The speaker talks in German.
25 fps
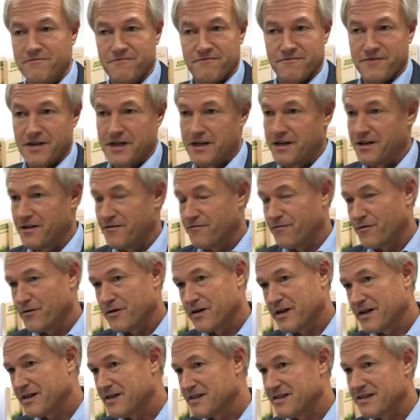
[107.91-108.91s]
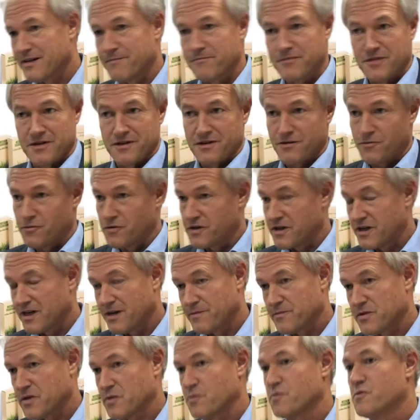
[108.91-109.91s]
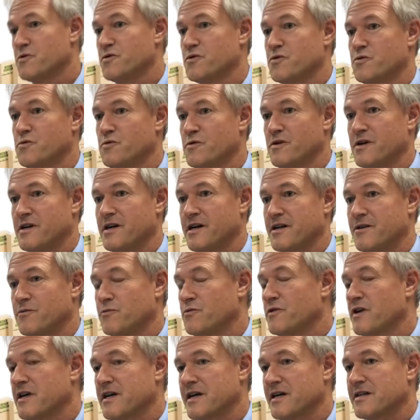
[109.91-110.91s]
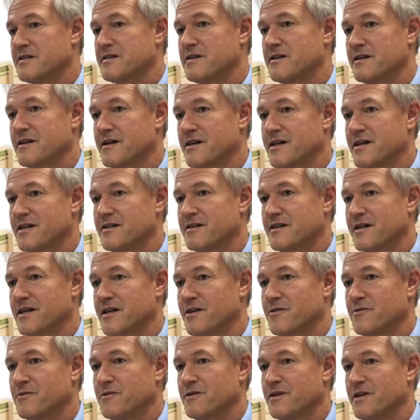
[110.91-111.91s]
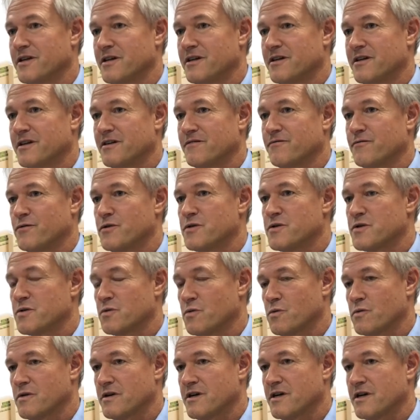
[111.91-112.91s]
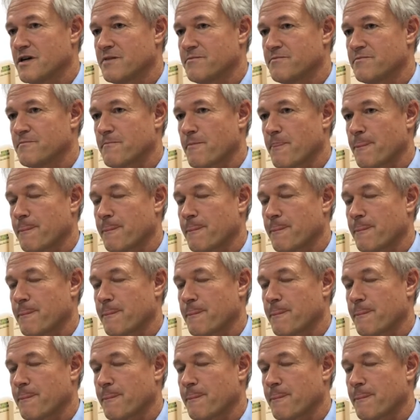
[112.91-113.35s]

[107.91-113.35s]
wirklich von der gesamten Unternehmenskultur eine 180-Grad-Drehung da vollzogen haben.